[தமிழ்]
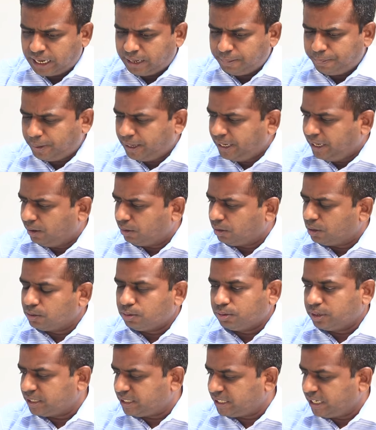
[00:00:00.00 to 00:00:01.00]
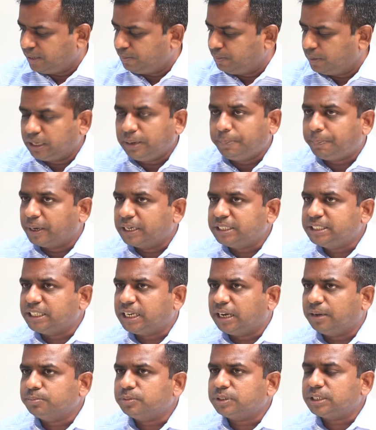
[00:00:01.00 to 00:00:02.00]
எடப்பாடி அவர்களுடைய ஸ்டேட்மெண்ட்டை படித்து
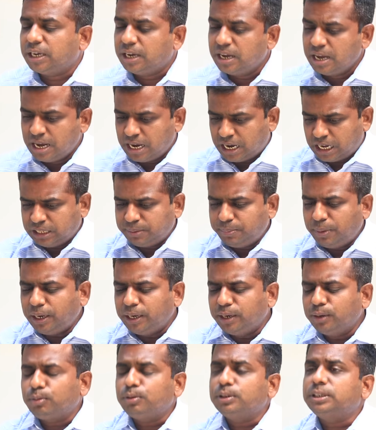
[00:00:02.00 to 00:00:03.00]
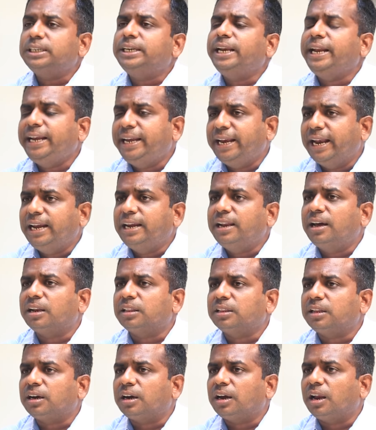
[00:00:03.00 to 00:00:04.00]
காமிச்சேன் அந்த மாதிரி இன்னும் கொஞ்சம் டீட்டெயில்டாக
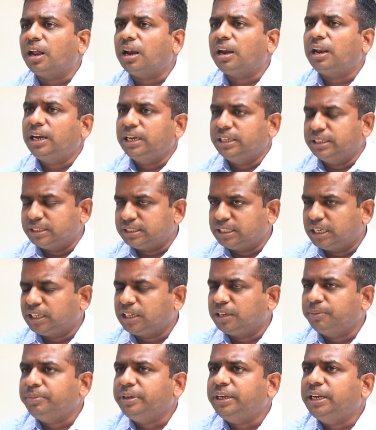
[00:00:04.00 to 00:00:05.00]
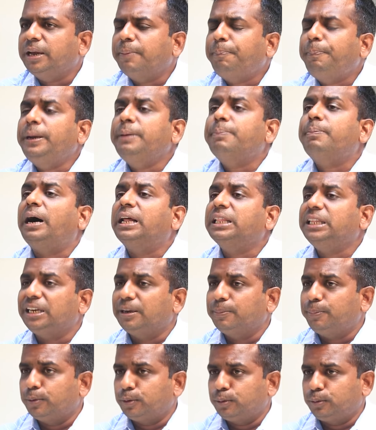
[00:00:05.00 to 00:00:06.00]
இருந்திருக்கலாம்ல இந்த சட்டம் எப்படி
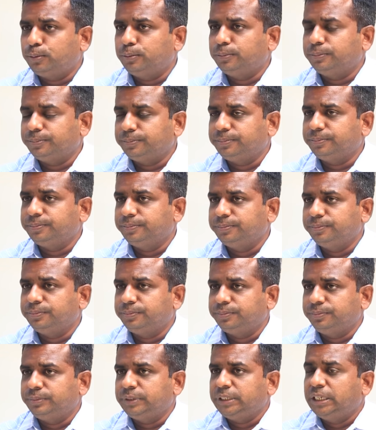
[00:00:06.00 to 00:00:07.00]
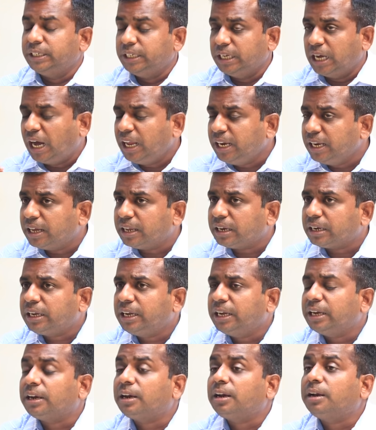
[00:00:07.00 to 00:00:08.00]
பாதிக்கப்படும் யார்
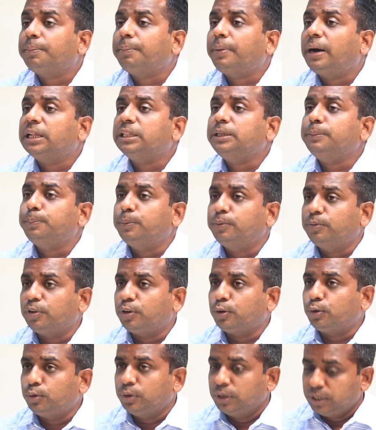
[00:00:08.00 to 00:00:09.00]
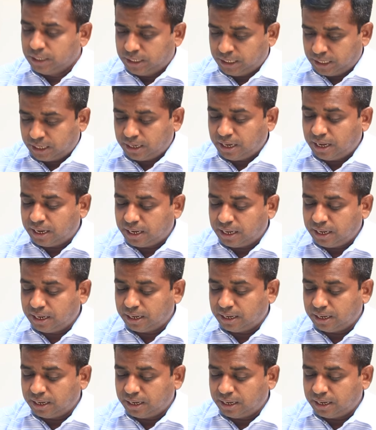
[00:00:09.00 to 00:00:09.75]
யாருக்கு என்னென்ன பாதிப்பு வரும் ஏன்னா